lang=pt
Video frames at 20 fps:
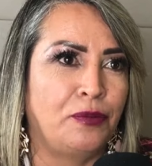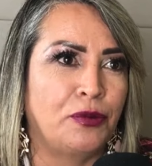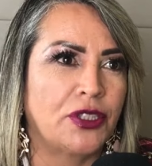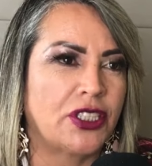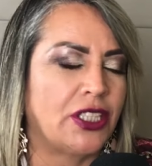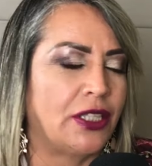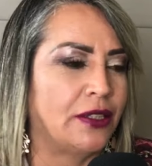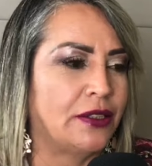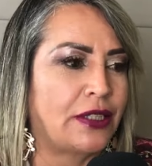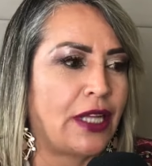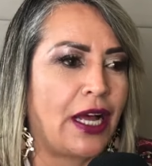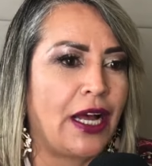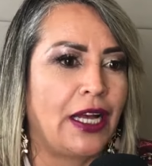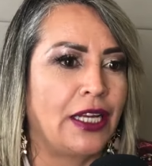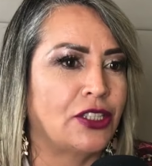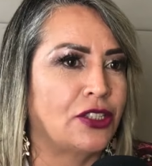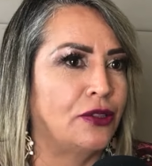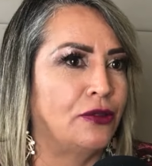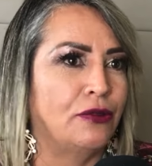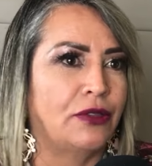por
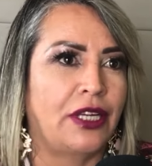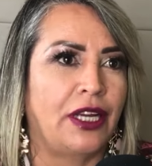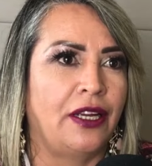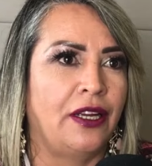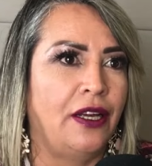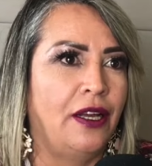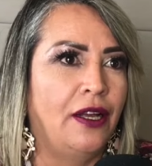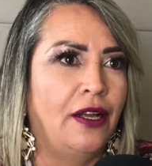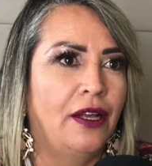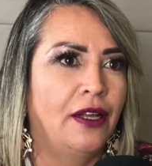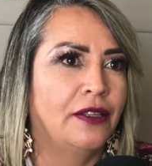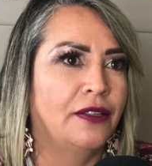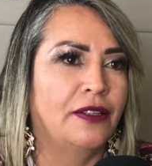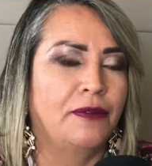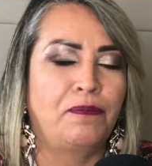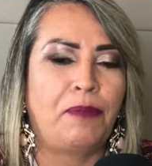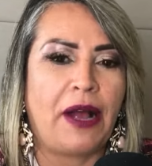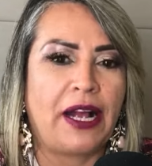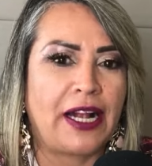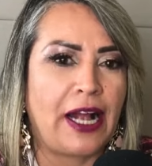chantagem, não quer
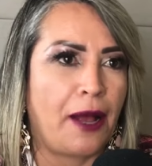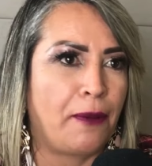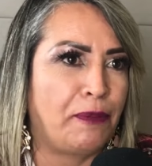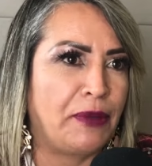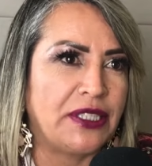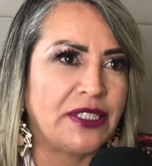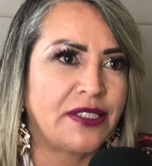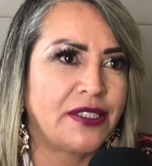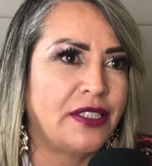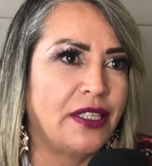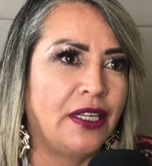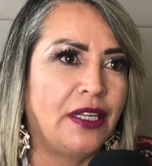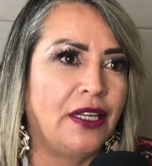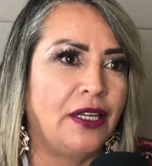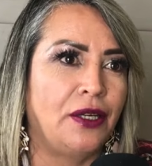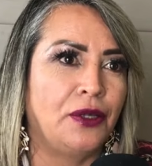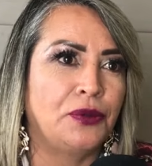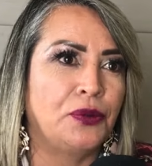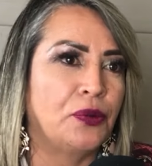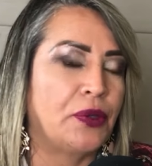pagar a
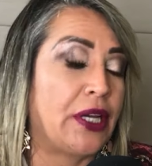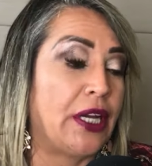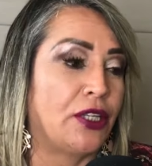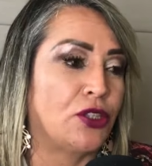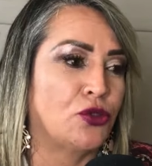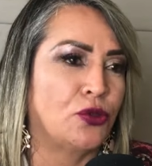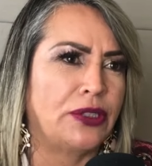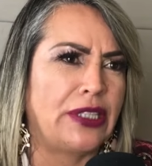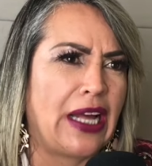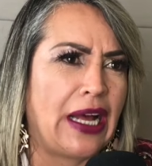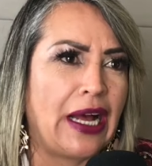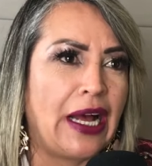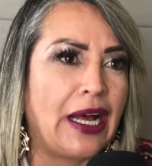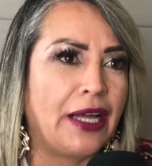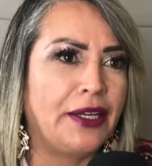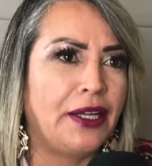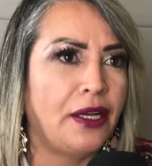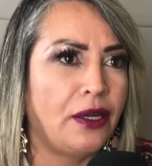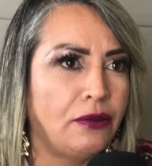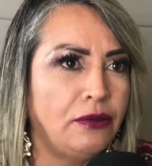pensão, não quer
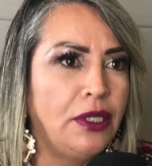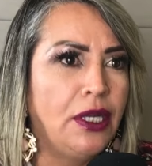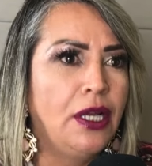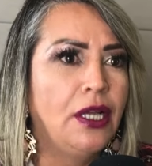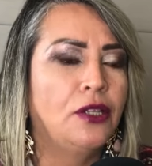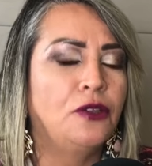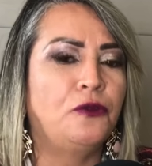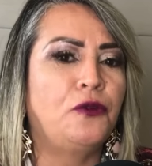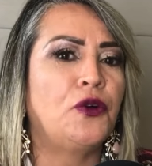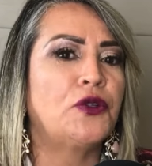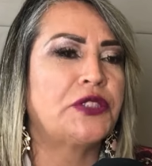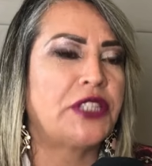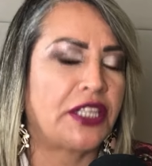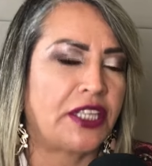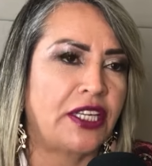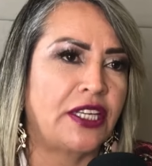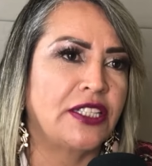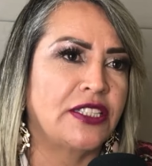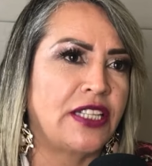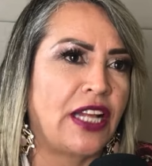ajudar. Não, não foi você
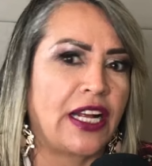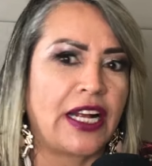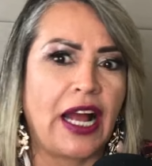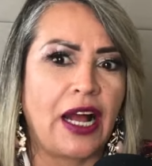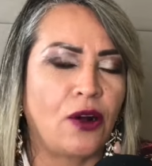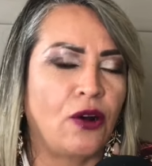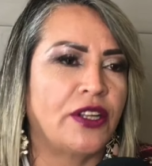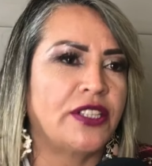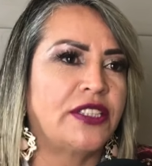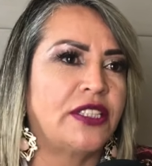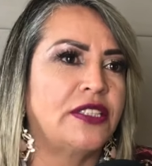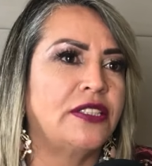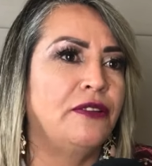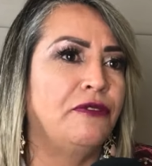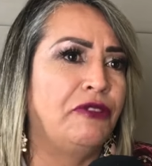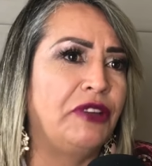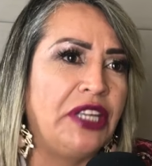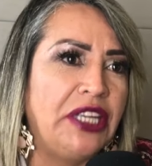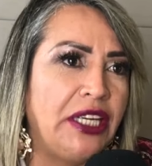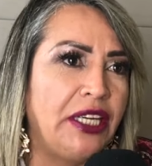que quis largar, agora você
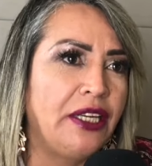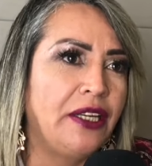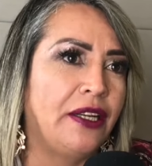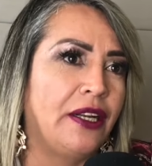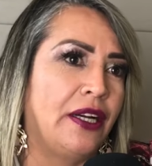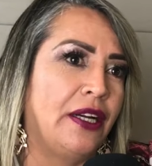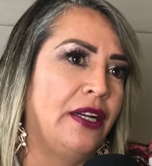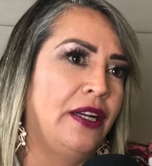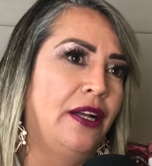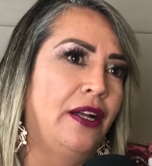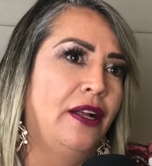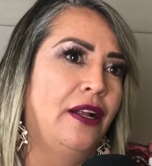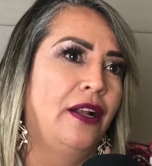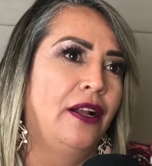se vira.